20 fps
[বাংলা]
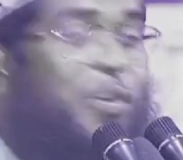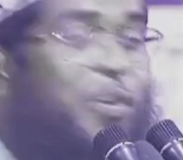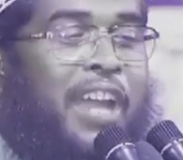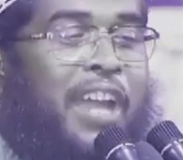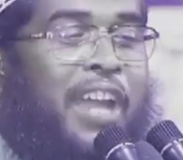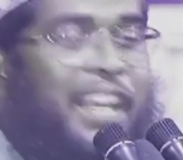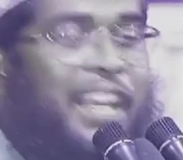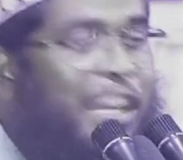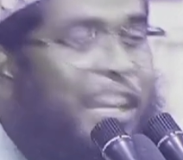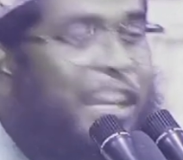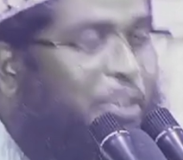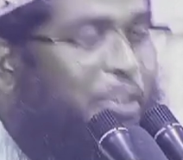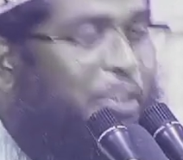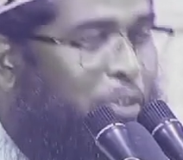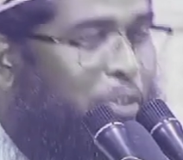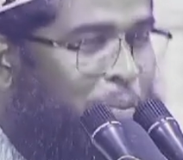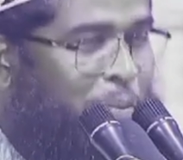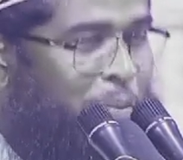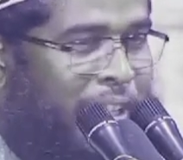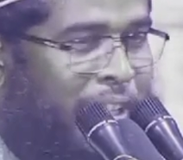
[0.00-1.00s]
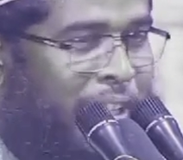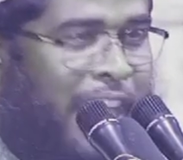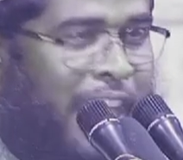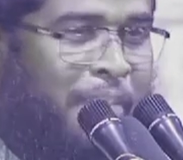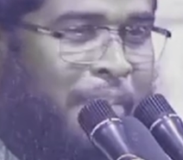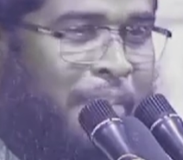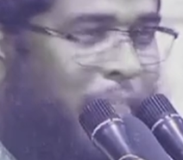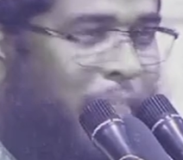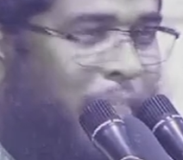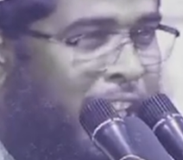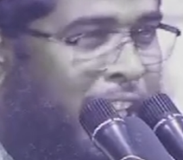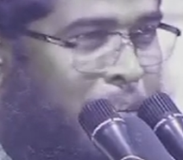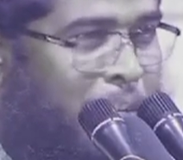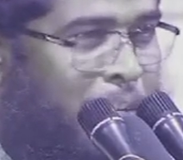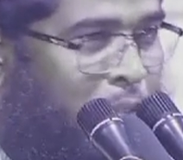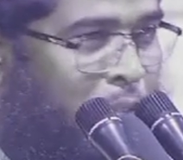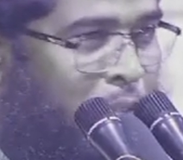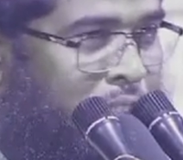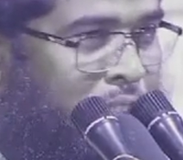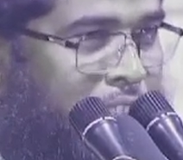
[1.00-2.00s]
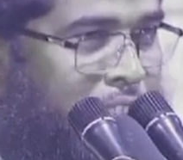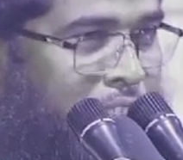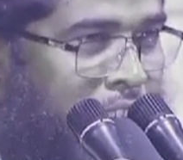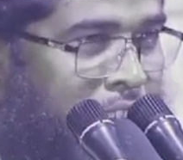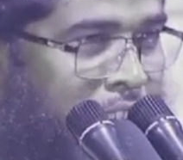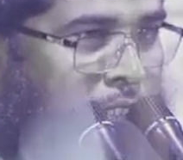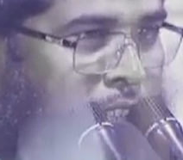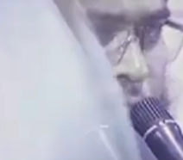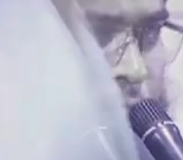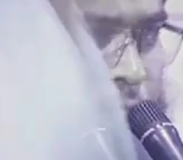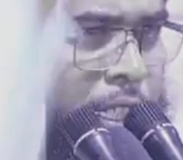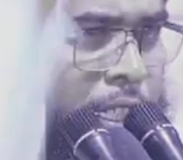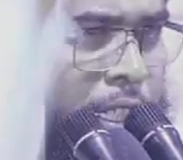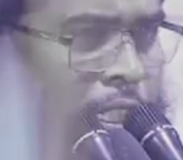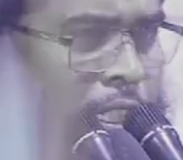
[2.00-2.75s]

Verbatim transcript: কোরআনের কোনো বিধান বাড়ির মধ্যে নাই